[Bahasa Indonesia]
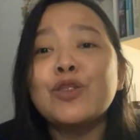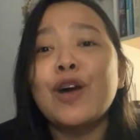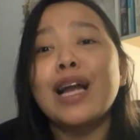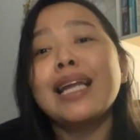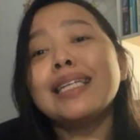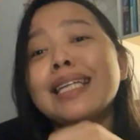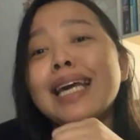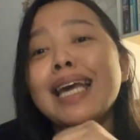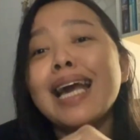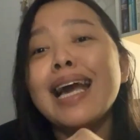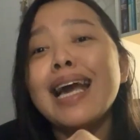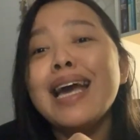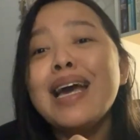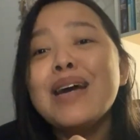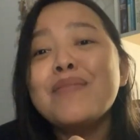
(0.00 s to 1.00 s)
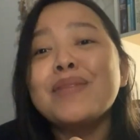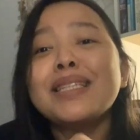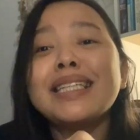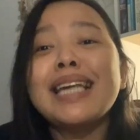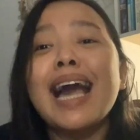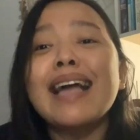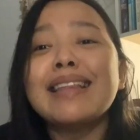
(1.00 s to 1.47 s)
Soalnya saya
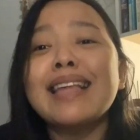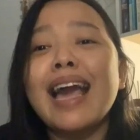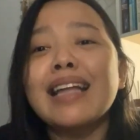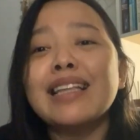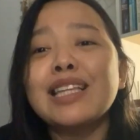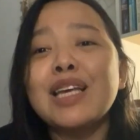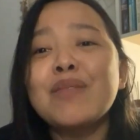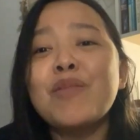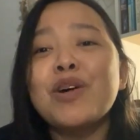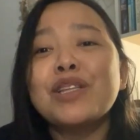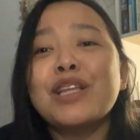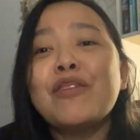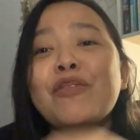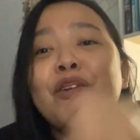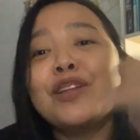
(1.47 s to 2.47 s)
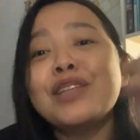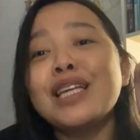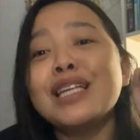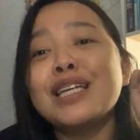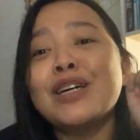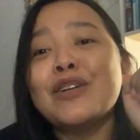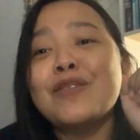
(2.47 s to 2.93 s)
mesti hati-hati mau
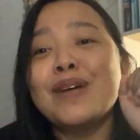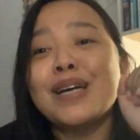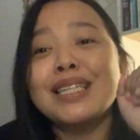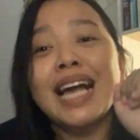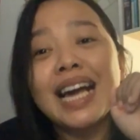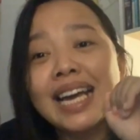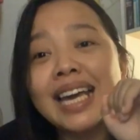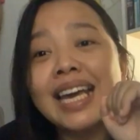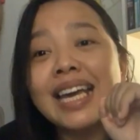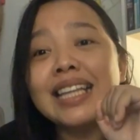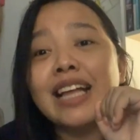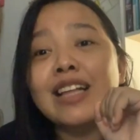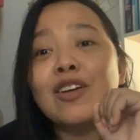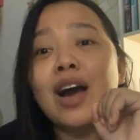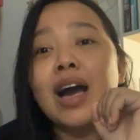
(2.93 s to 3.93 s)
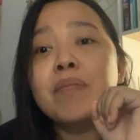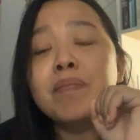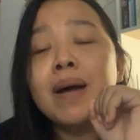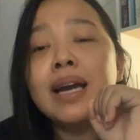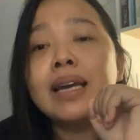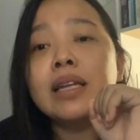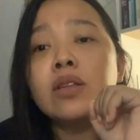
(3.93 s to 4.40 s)
teleponin ke rumah sakit atau apa yeah.